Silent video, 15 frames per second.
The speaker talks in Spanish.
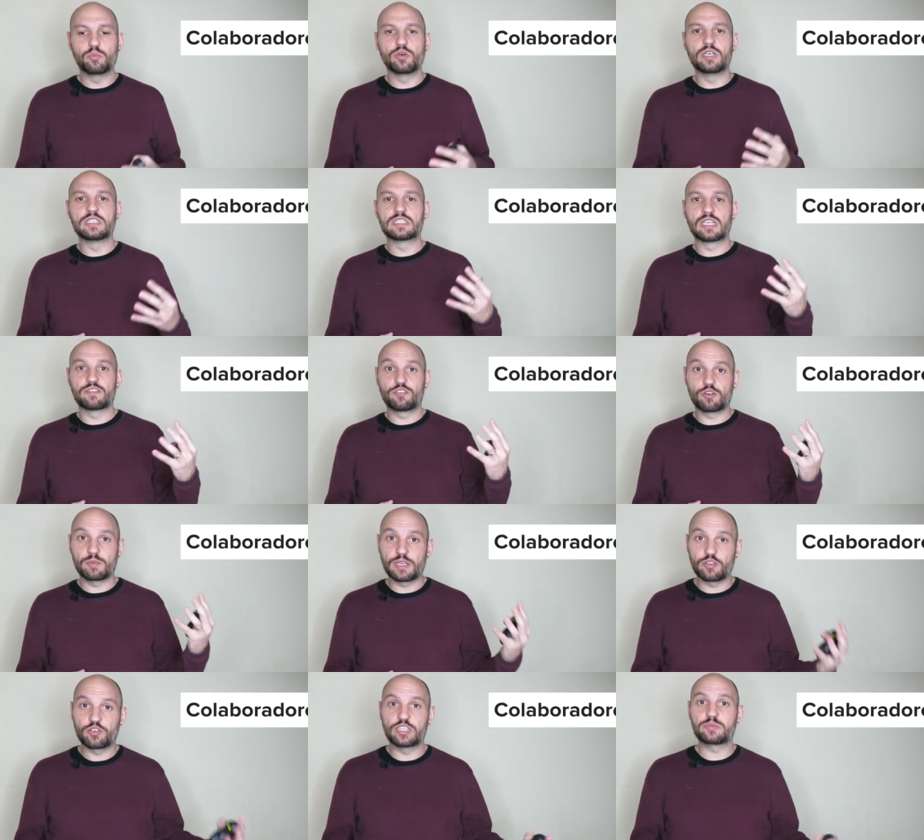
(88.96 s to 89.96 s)
Pueden ser
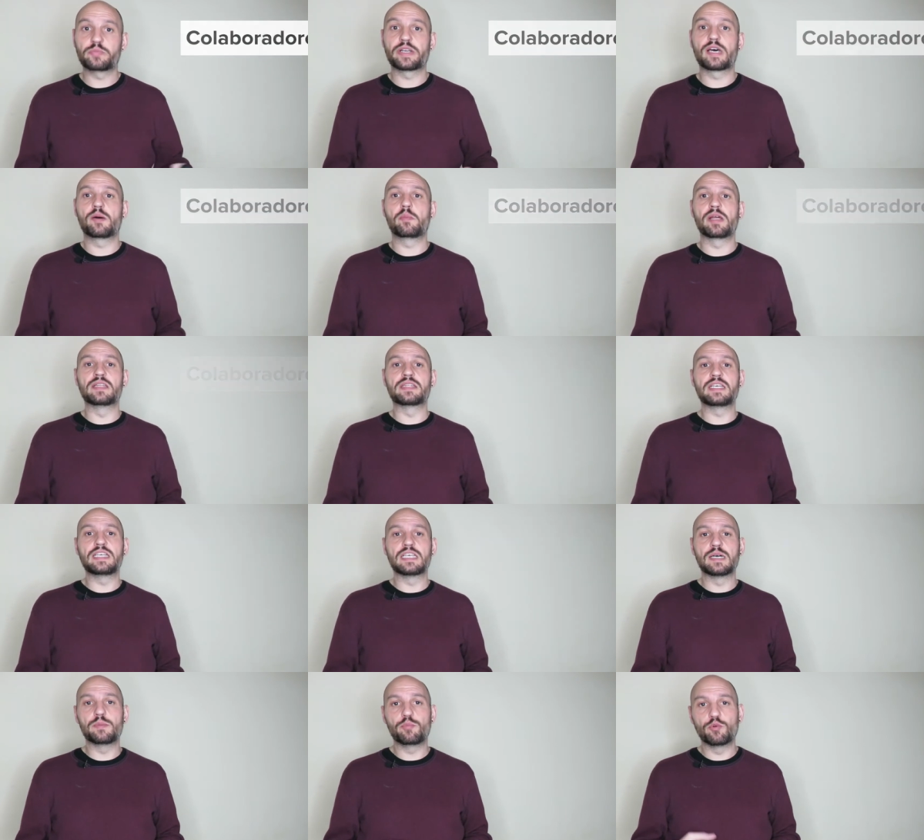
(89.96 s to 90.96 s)
formadores para la
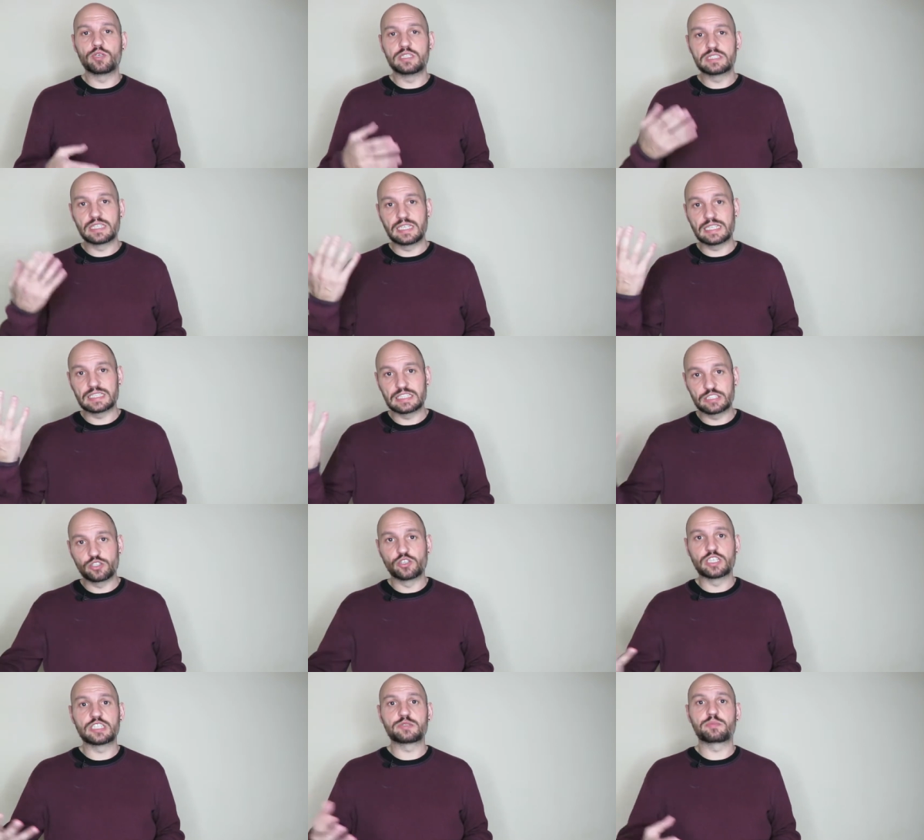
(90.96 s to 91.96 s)
plantilla, pueden ser
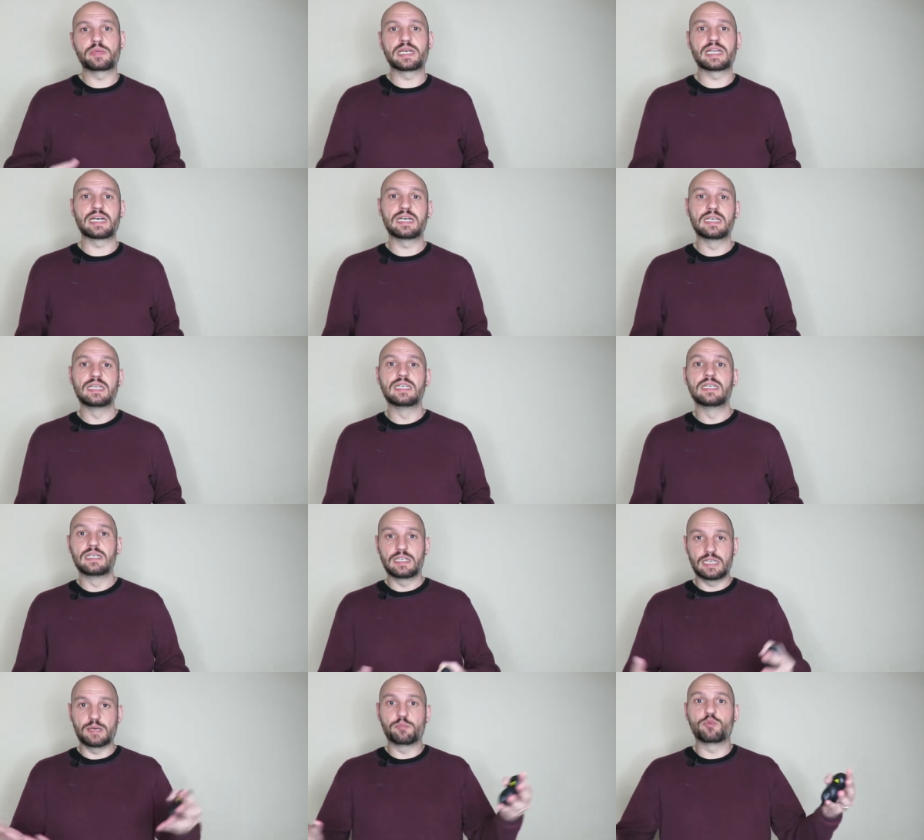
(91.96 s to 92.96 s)
asesores para
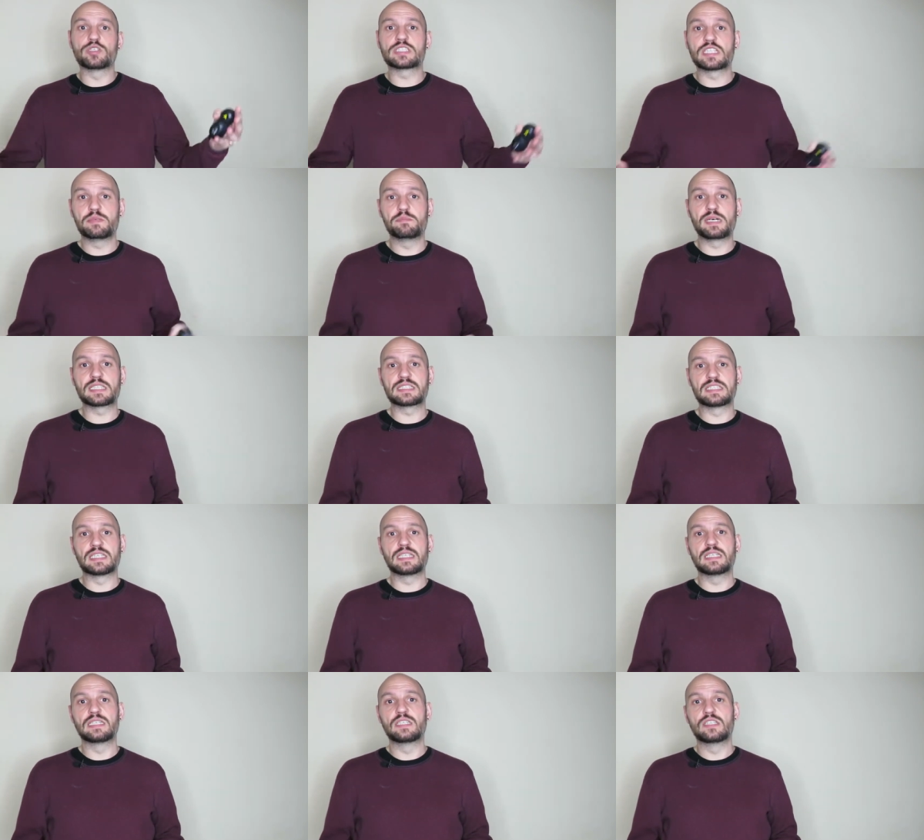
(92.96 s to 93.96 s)
la puesta en
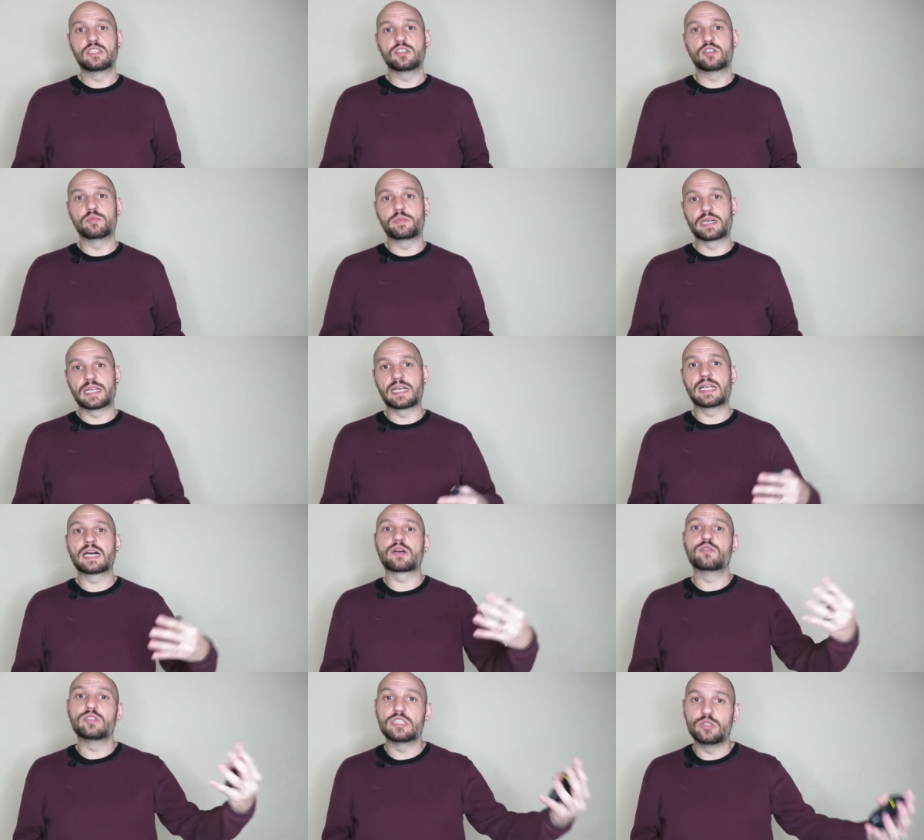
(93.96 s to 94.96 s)
marcha para
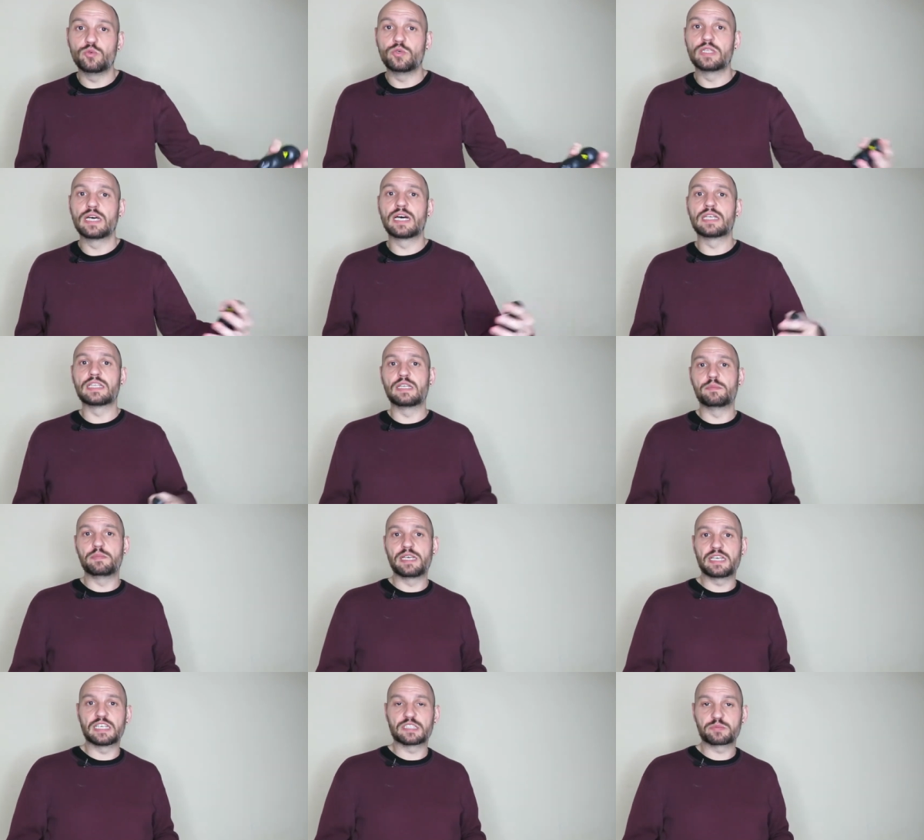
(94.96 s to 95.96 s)
la continuidad del
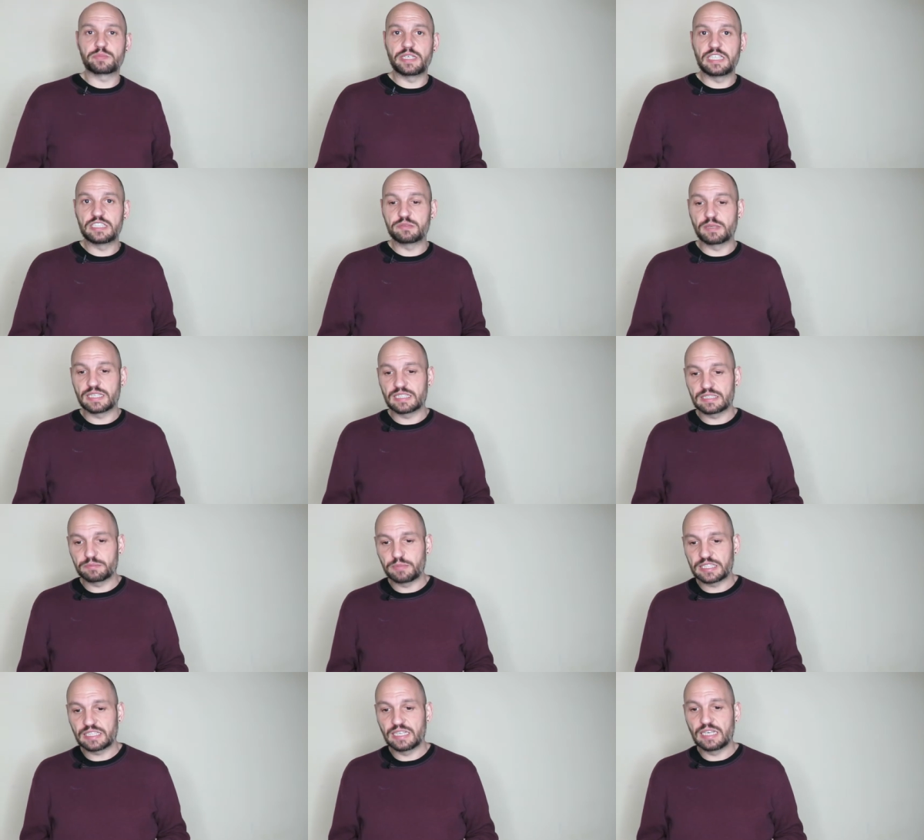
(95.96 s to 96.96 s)
makerspace
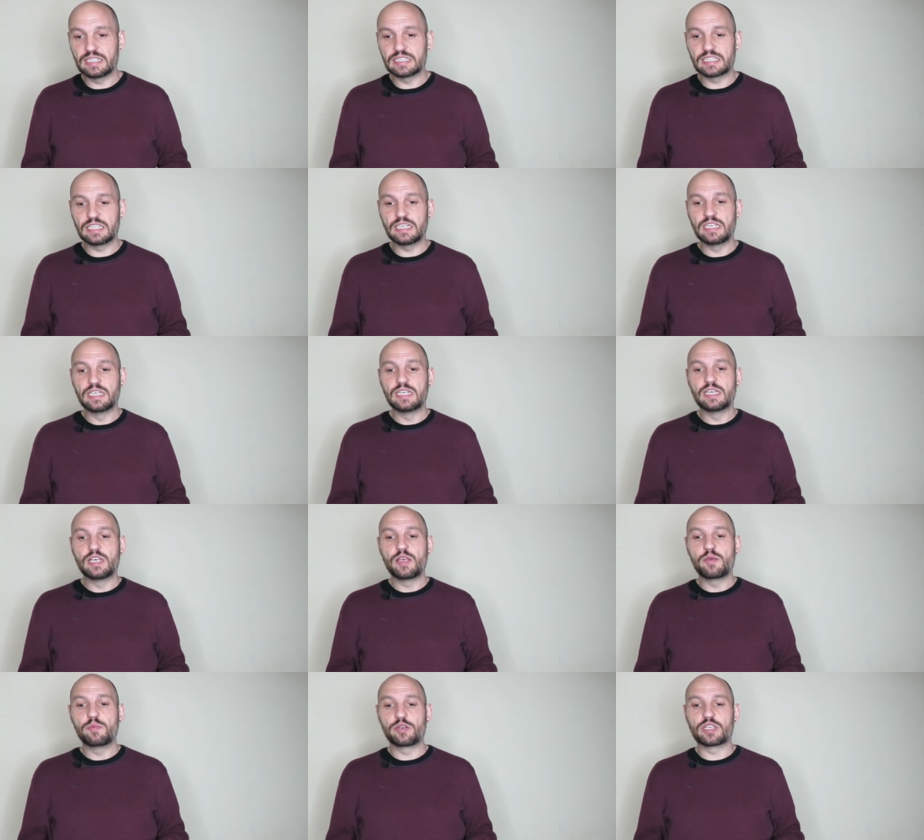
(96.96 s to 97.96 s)
más adelante,
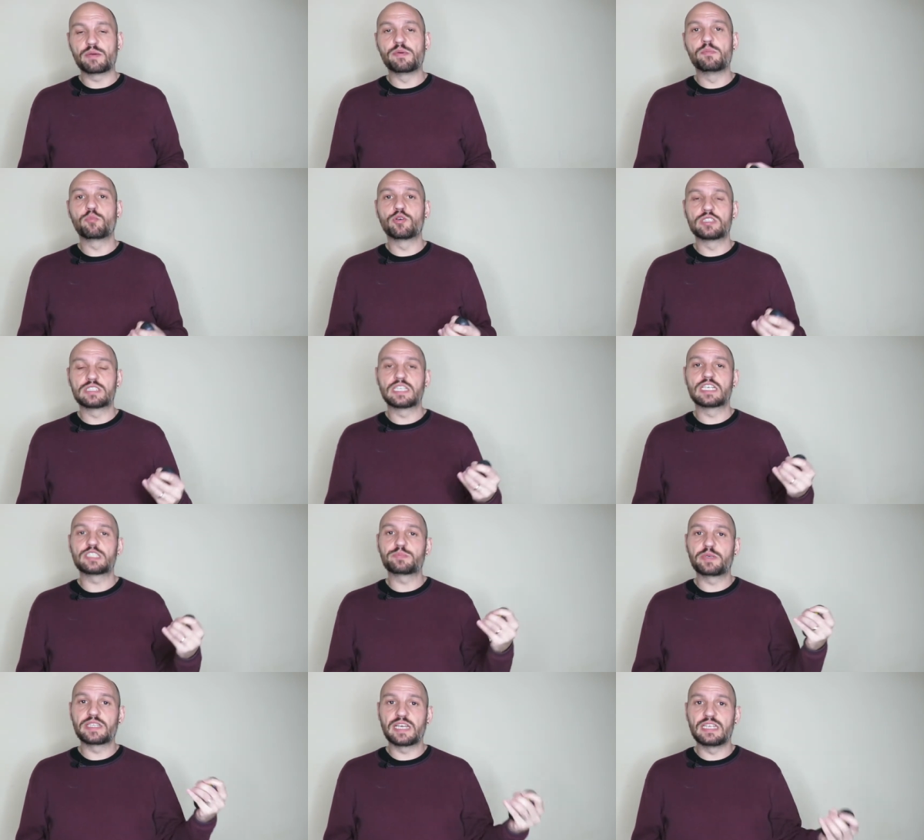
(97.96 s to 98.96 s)
pero también pueden ser
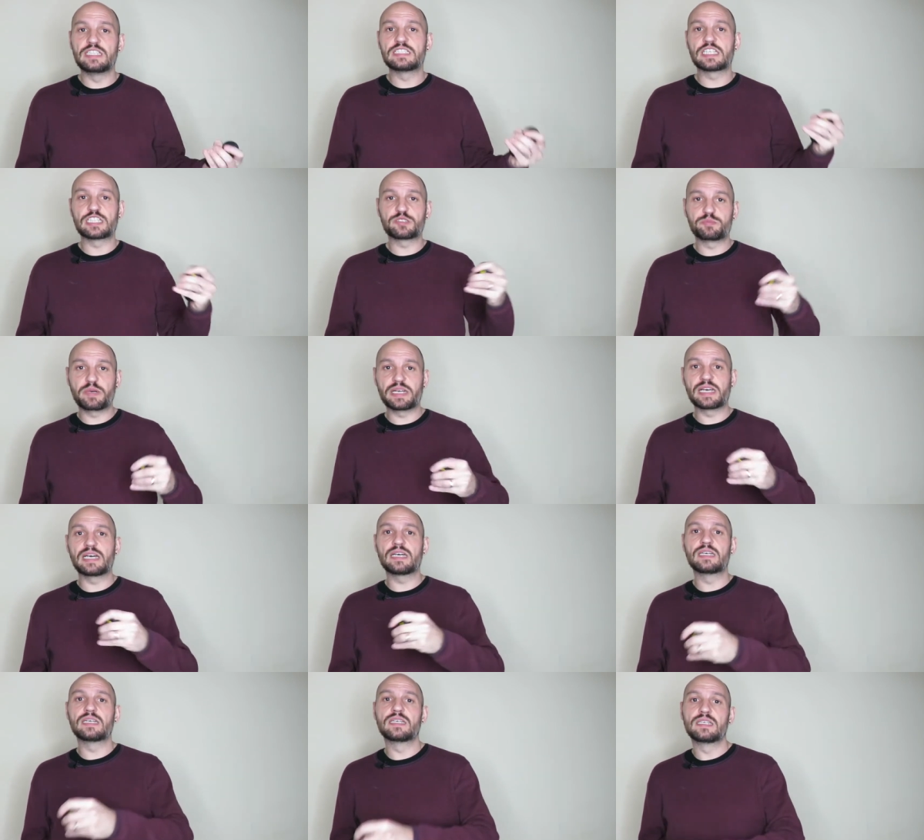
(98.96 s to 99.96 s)
especialistas
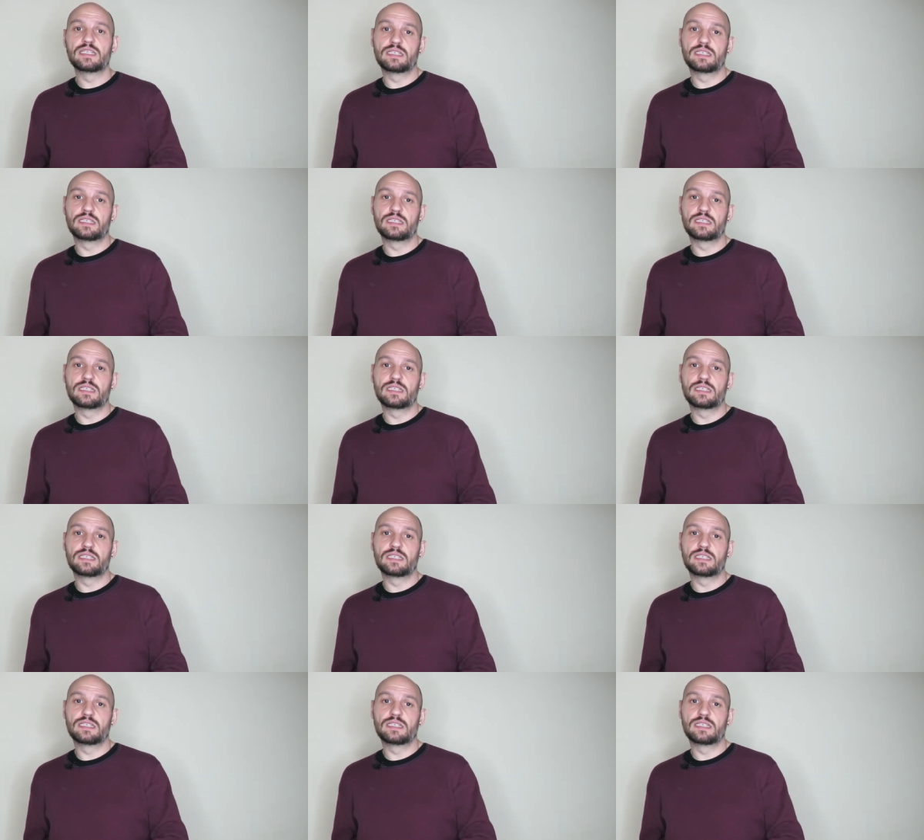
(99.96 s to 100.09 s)
para